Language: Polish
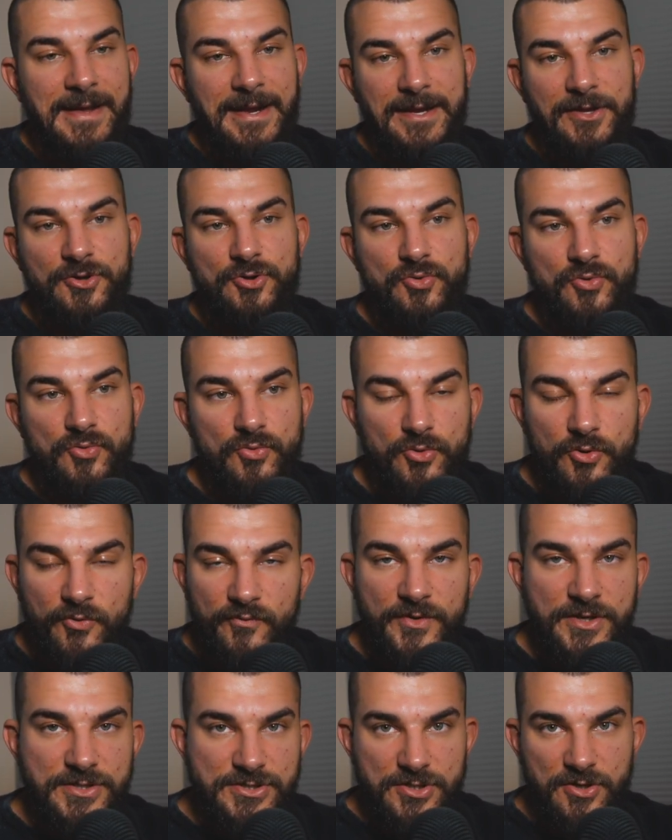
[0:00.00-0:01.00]
I tu
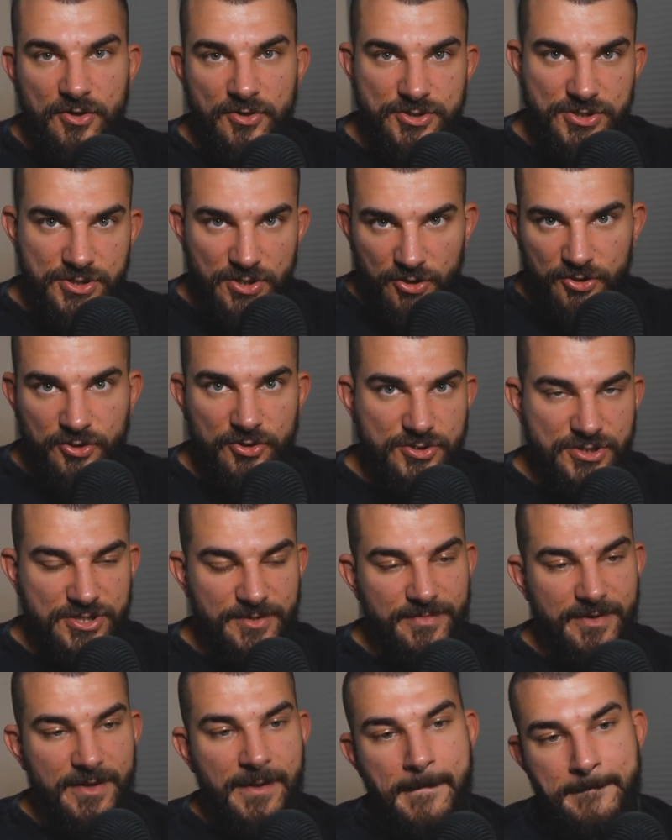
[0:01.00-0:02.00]
również chodzi o to,
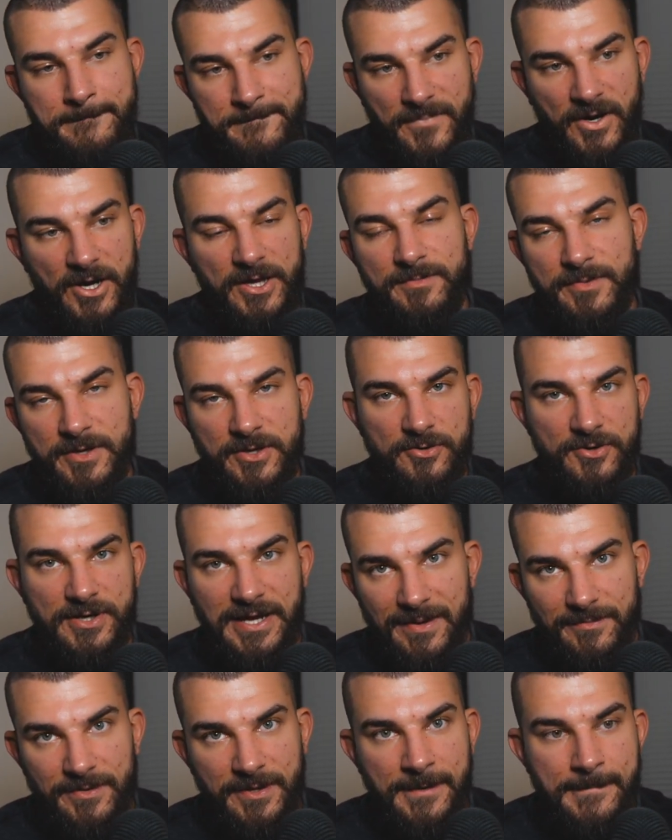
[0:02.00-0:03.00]
żeby małymi
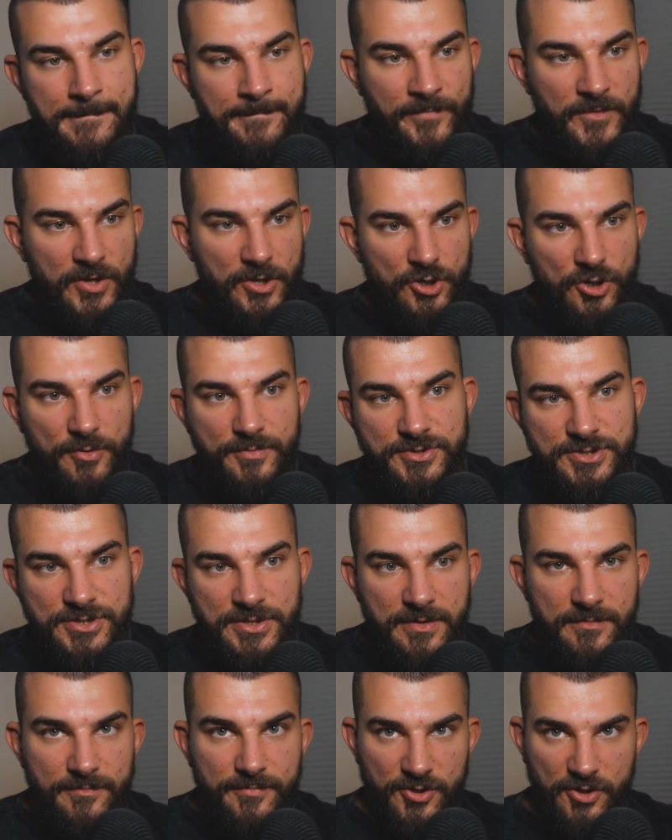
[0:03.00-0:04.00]
krokami robić
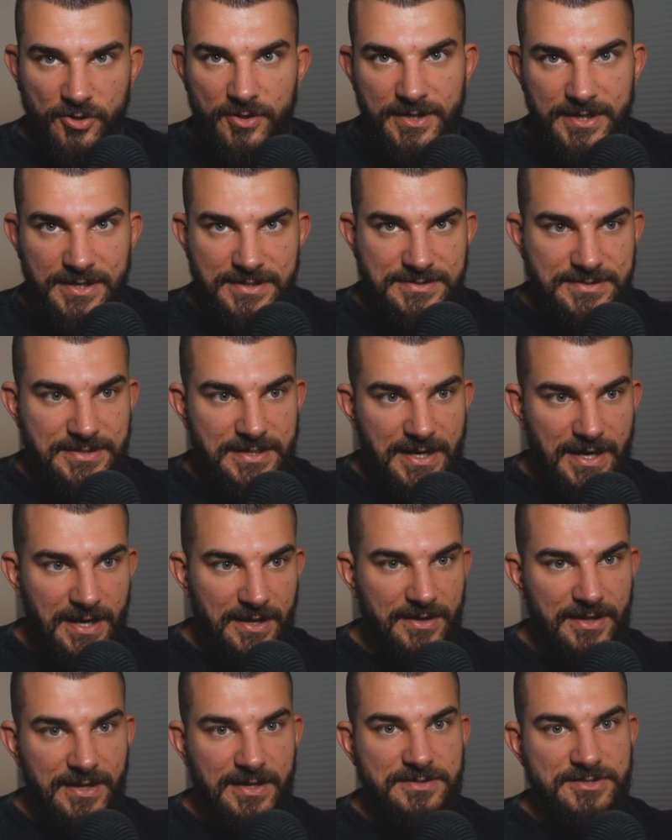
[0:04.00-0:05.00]
progres, a
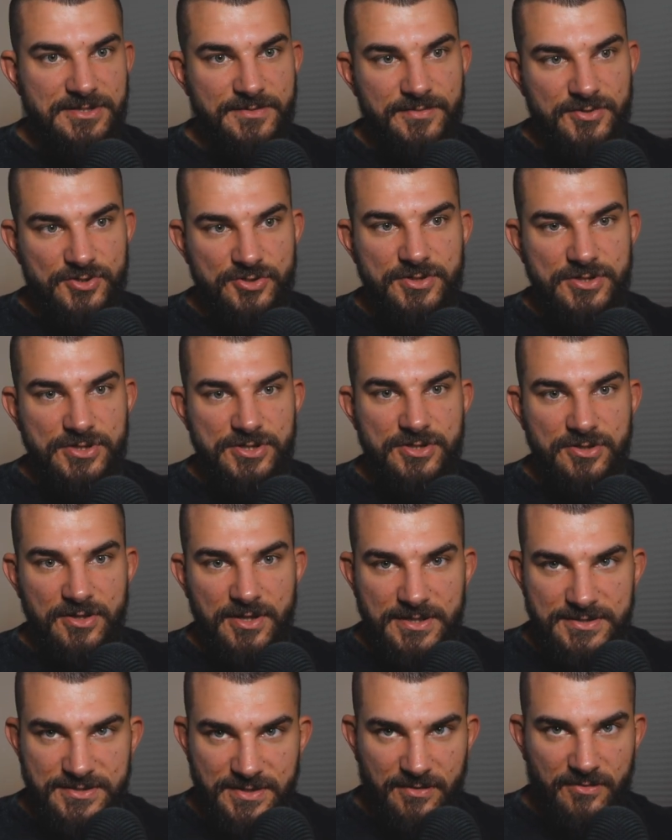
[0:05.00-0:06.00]
nie żeby rzucić się od
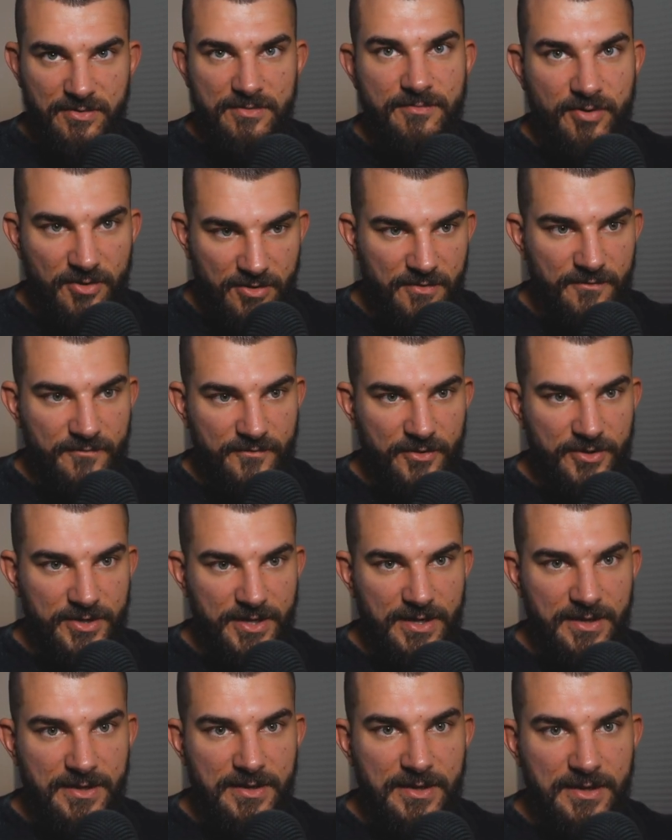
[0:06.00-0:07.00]
razu na głęboką
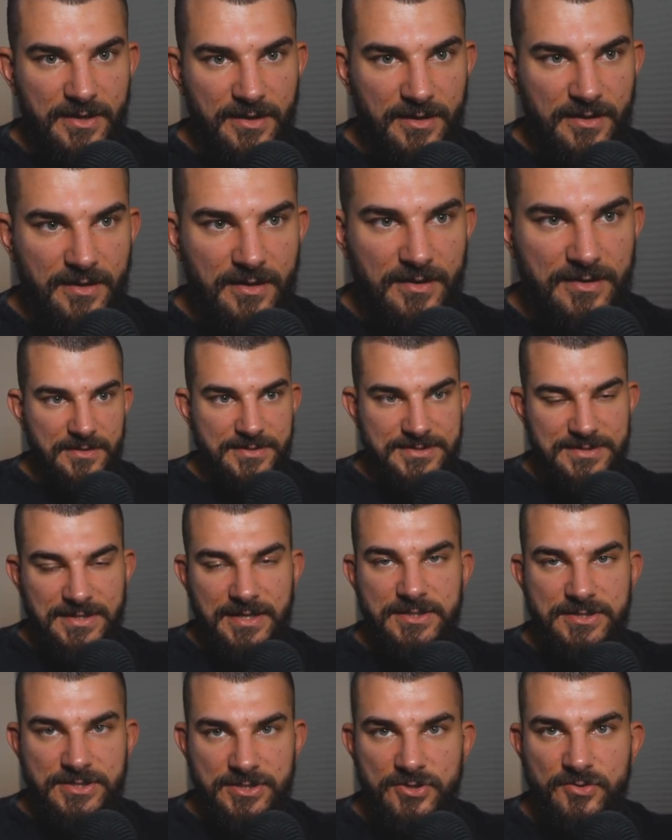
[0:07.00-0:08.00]
wodę i
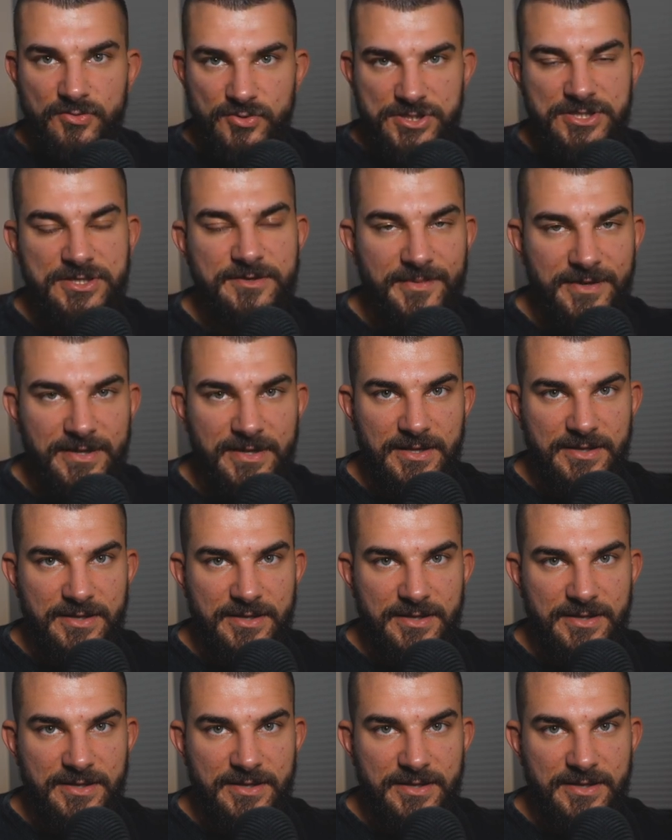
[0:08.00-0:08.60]
starać się to utrzymać.